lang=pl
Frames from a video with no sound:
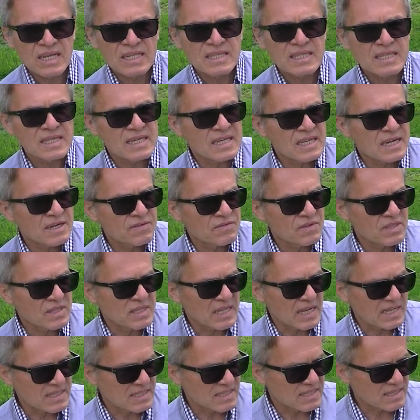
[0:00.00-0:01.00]

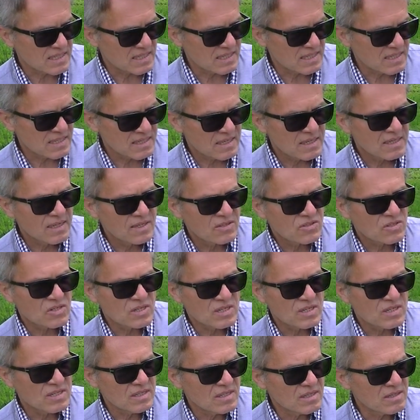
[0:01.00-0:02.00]
antygrawitacji
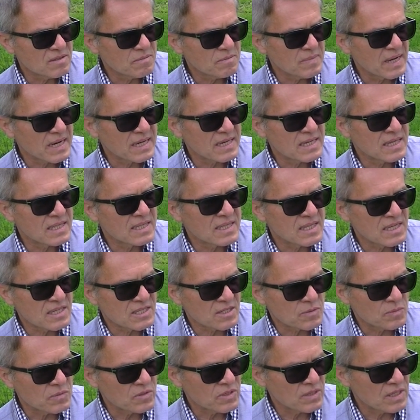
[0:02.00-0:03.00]
czyli no,
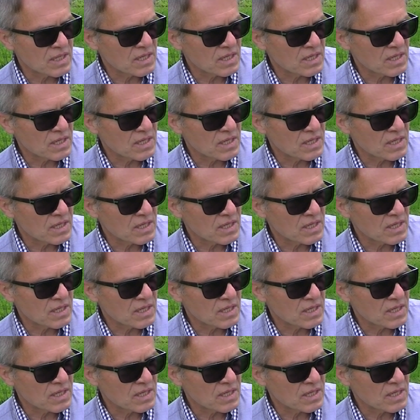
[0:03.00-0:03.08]
magnetyzmu,